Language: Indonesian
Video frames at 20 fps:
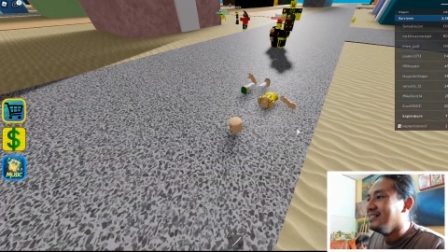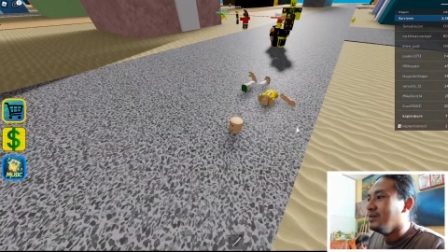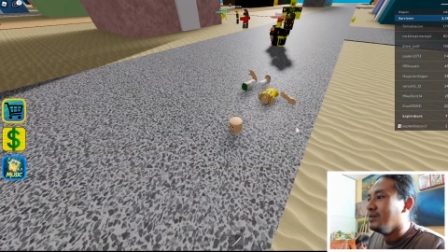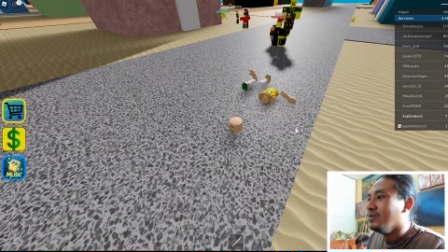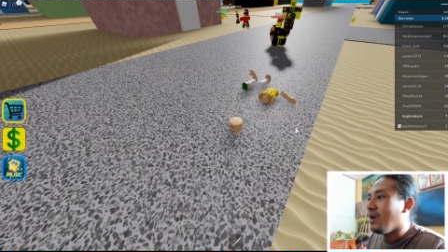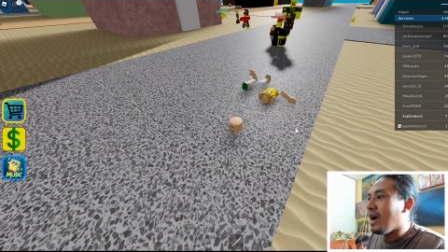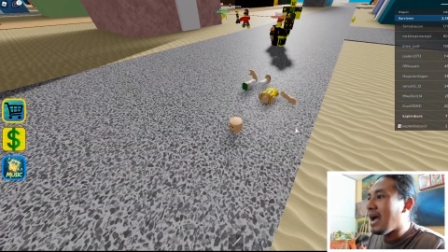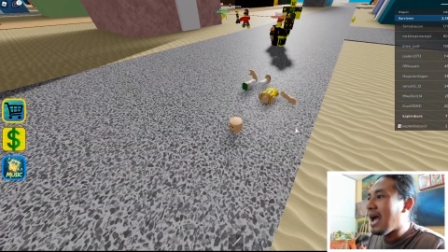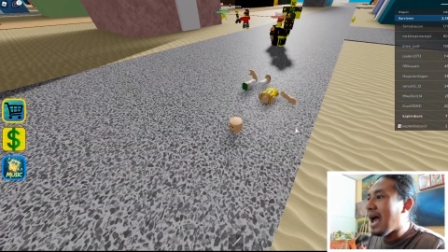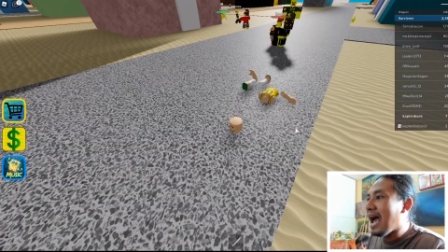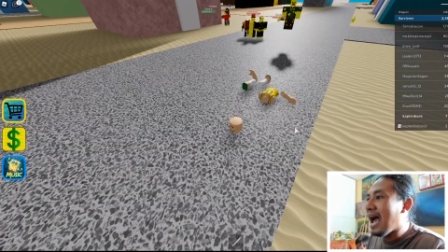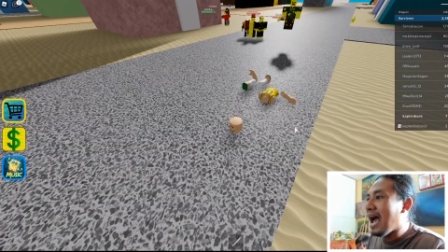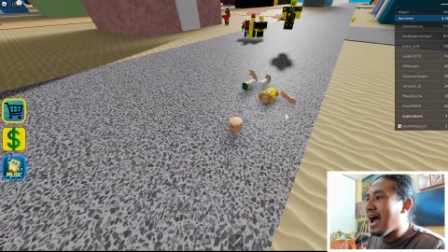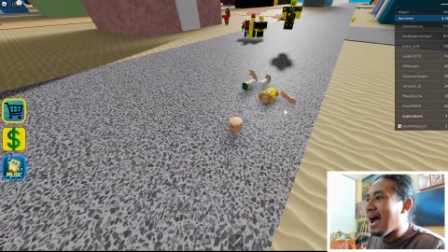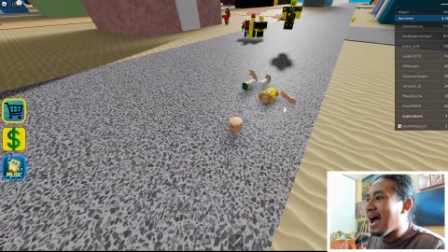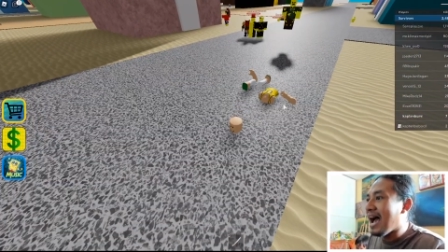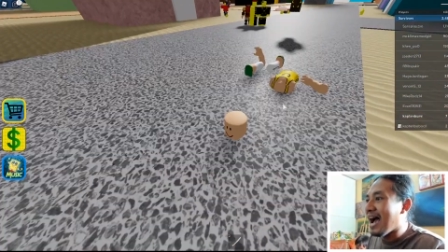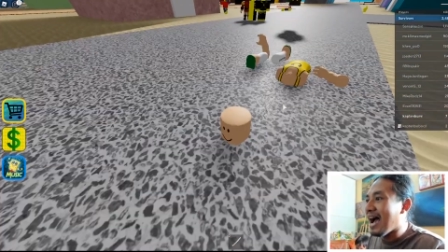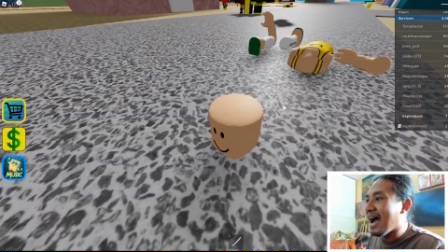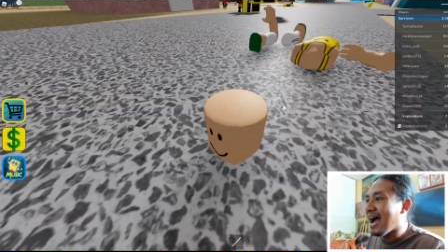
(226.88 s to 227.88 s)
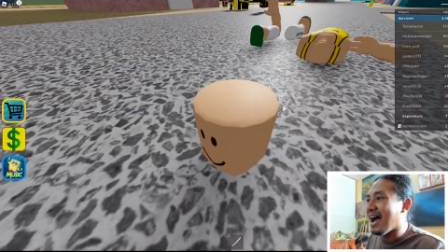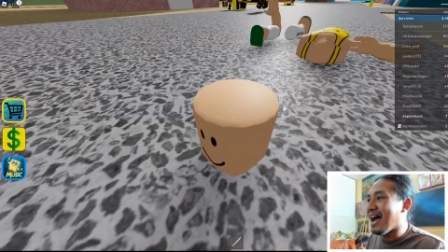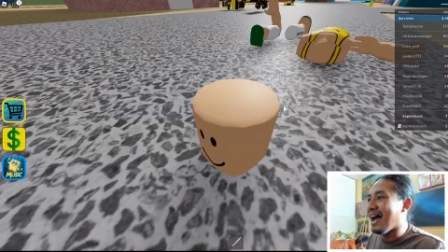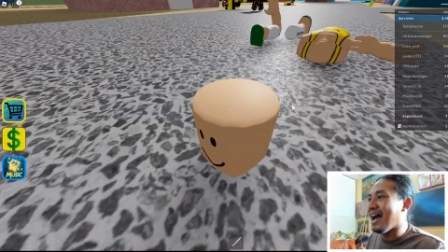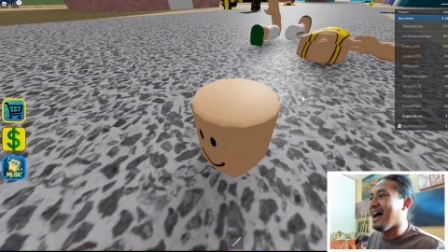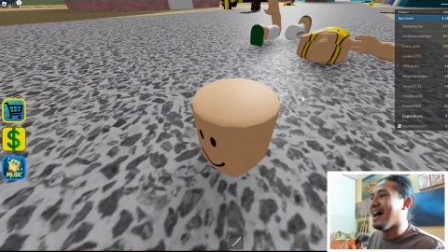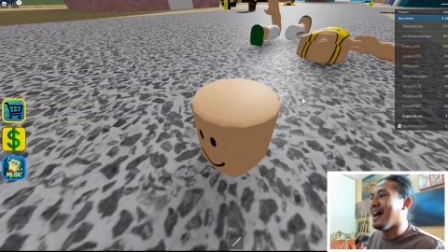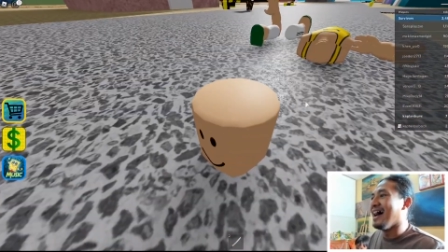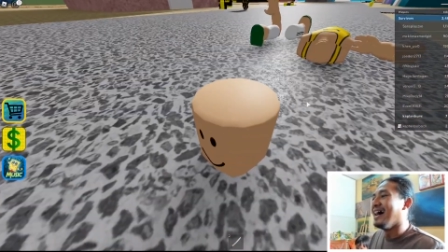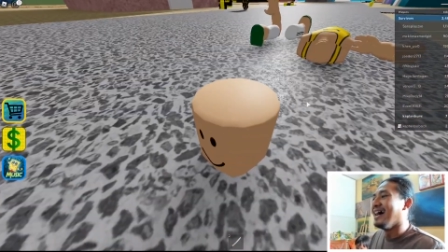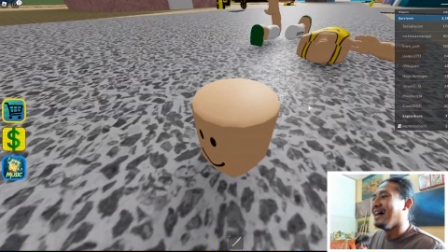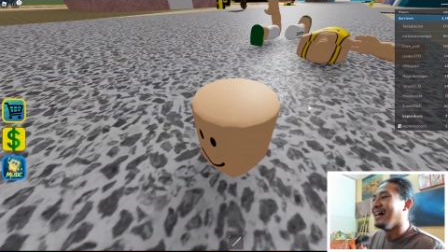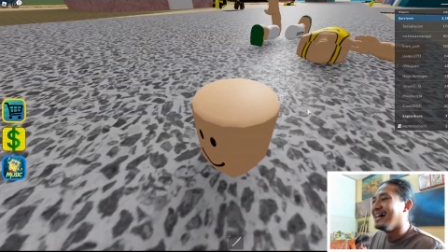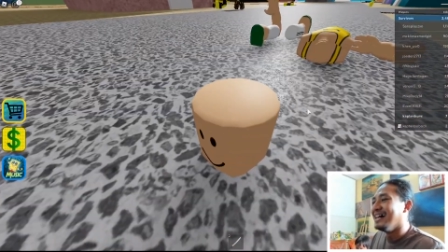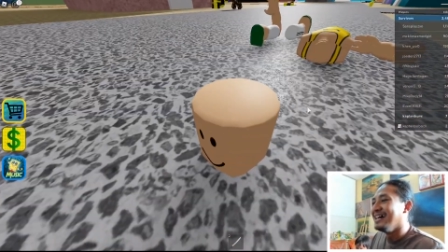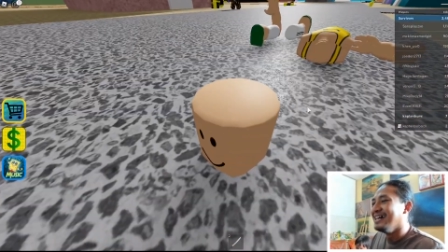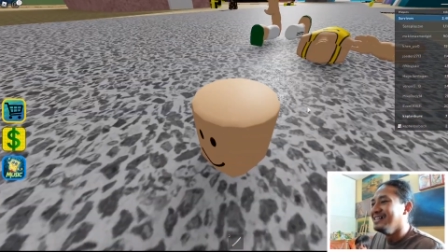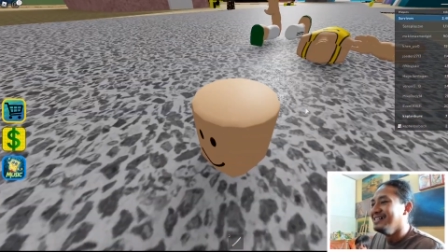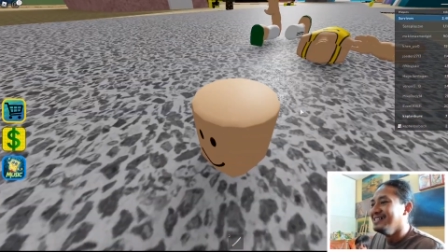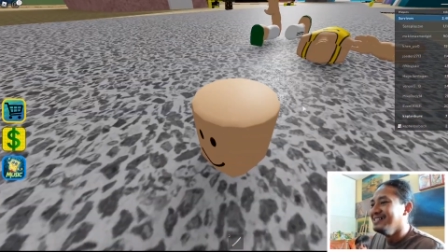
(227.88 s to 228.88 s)
Wah.
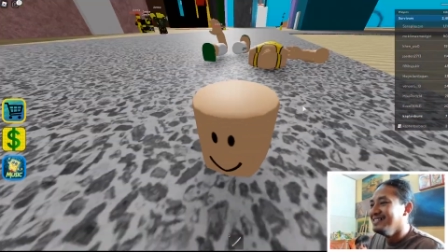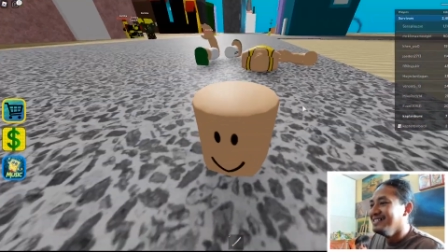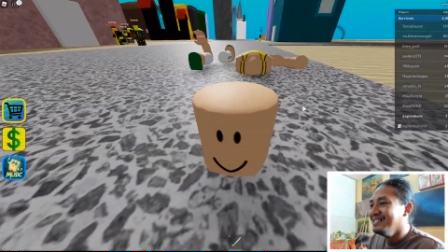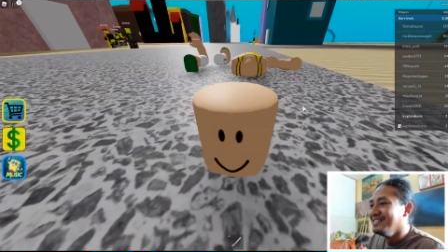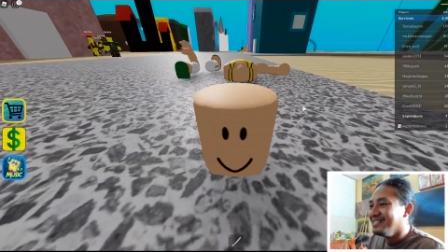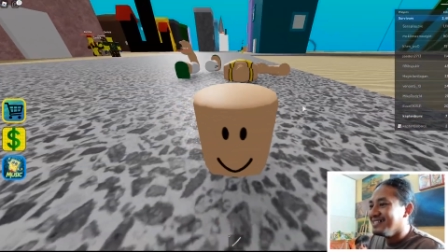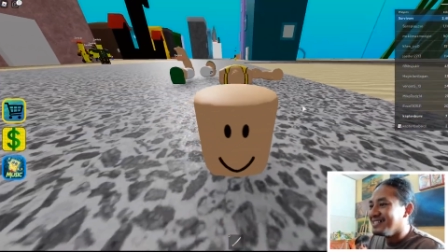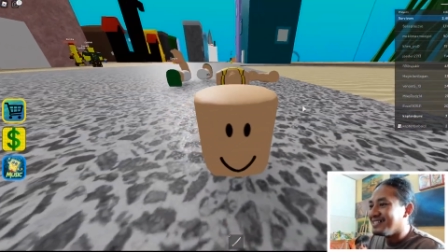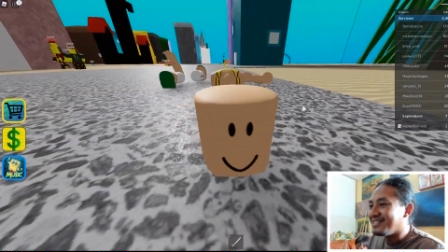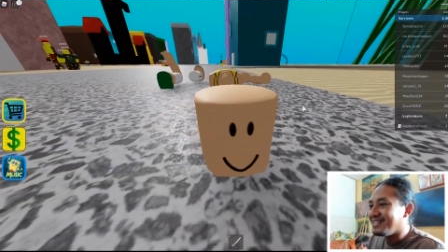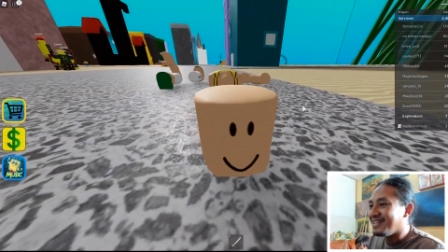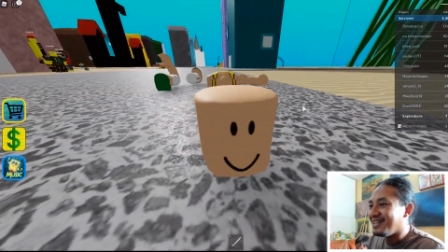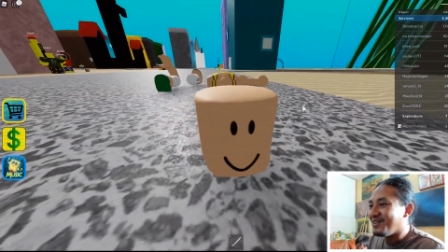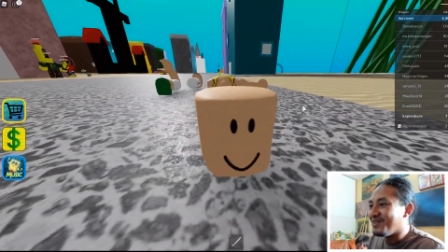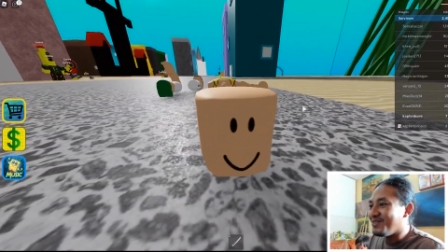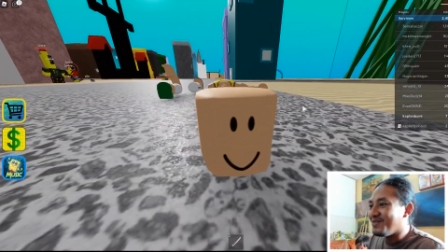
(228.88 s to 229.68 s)
Si